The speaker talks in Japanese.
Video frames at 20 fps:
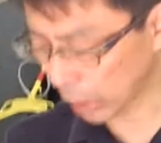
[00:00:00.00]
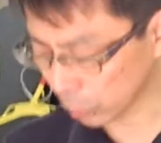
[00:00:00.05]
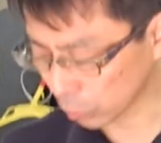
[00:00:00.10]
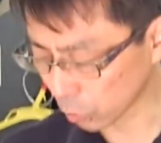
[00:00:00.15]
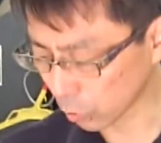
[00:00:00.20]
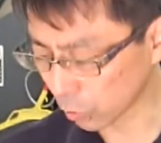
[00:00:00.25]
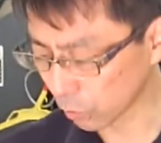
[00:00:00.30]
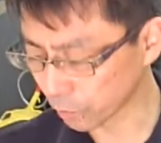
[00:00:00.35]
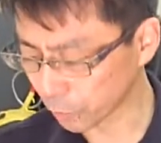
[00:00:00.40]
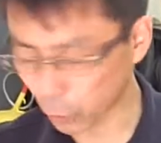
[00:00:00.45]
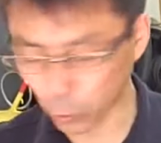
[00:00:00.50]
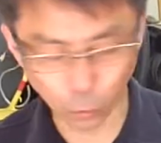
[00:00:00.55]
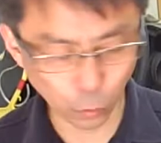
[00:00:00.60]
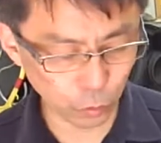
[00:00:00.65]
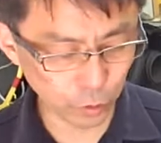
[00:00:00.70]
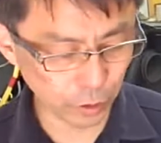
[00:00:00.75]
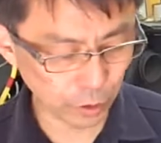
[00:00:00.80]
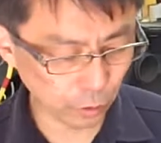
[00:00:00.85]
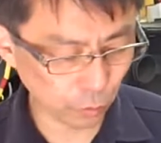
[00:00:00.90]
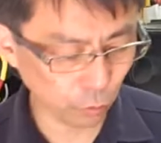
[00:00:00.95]
あと、こ
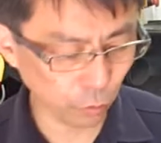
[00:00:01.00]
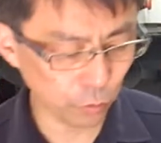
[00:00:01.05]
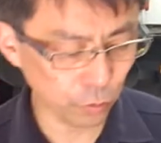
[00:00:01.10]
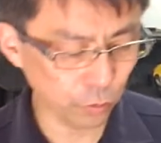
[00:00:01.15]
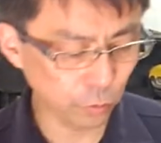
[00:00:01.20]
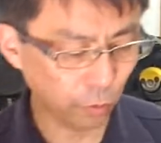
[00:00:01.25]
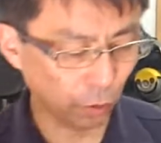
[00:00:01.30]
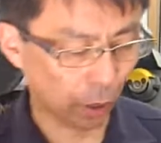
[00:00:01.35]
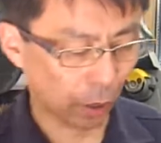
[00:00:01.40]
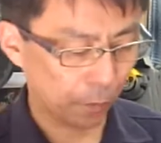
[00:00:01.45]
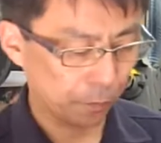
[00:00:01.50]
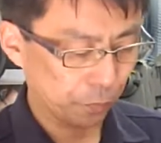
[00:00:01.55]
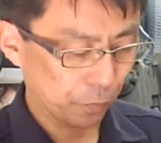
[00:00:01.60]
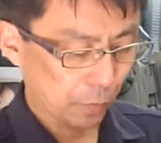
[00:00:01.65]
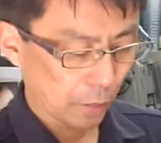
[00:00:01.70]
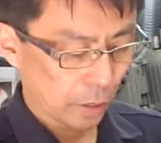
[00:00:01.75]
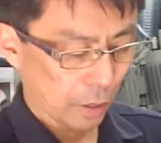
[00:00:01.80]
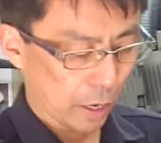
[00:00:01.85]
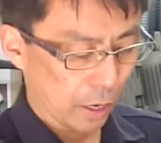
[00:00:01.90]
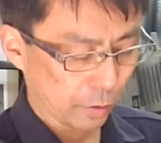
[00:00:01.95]
こにこういうのが、
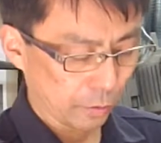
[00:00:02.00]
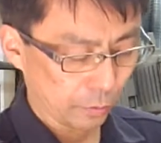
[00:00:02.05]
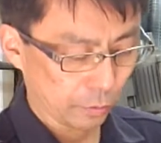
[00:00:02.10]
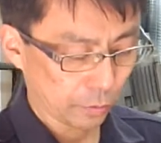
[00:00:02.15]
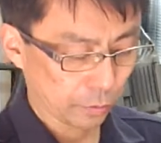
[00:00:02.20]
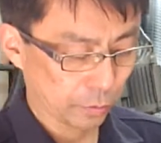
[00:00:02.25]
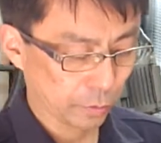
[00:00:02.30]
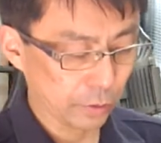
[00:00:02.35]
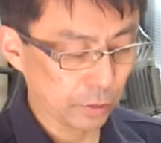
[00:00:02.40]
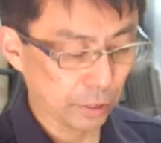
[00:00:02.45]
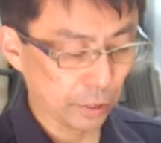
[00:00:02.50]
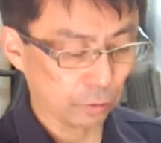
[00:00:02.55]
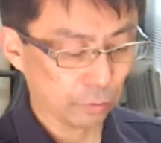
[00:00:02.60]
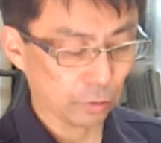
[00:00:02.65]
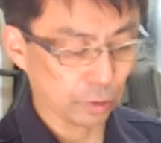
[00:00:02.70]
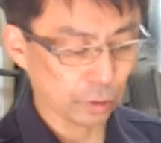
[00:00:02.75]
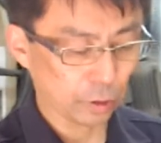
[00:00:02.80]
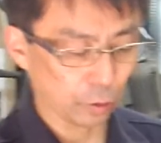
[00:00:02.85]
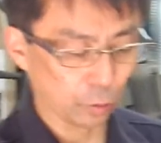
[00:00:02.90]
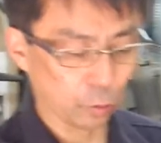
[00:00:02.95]
あの、ついてるん
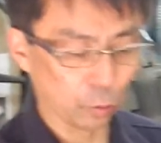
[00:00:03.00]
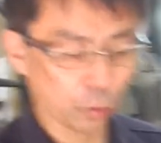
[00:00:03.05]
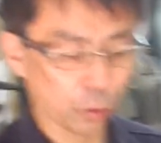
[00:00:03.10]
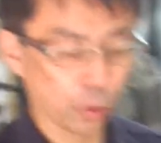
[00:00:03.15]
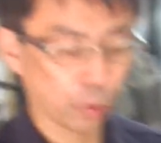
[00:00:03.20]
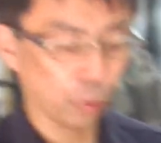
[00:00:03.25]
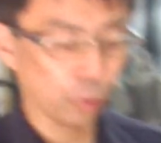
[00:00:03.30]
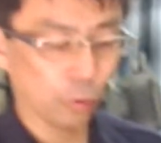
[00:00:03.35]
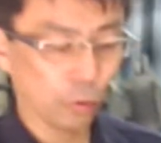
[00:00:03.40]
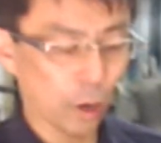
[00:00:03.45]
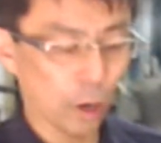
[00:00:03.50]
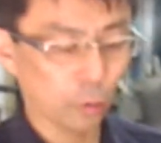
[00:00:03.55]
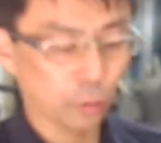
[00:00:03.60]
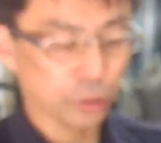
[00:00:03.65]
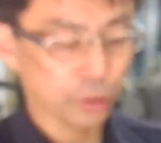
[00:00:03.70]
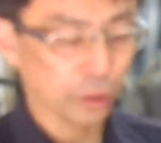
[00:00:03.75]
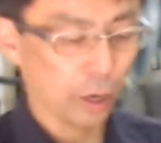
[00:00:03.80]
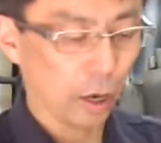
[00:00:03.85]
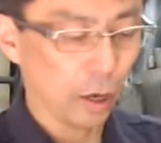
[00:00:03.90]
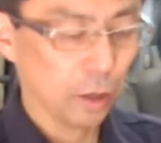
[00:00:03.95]
ですけども、これを、あ、
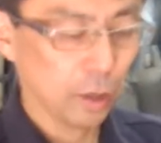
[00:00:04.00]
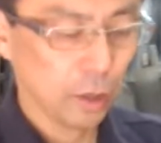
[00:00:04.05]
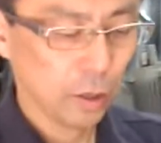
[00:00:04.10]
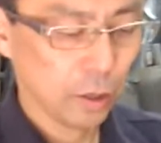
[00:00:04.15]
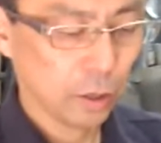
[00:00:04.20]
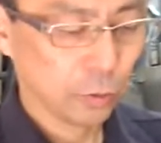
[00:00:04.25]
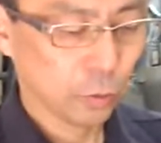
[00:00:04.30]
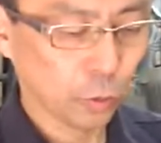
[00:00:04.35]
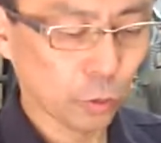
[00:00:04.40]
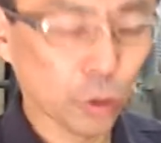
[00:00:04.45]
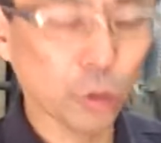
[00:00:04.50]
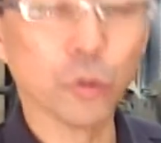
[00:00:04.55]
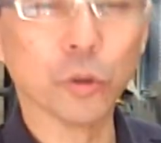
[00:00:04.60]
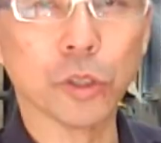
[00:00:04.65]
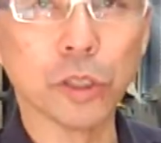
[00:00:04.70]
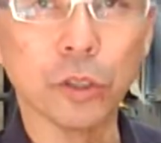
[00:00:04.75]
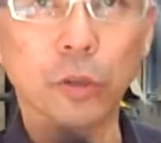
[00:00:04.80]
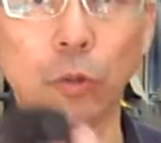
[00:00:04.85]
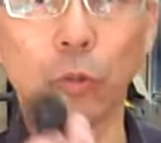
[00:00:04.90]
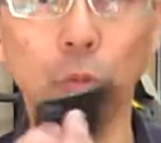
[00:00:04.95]
こっちか。取ってほ
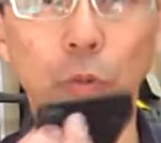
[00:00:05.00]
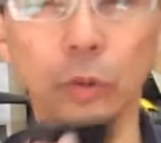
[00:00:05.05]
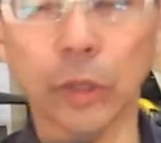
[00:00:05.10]
しいということ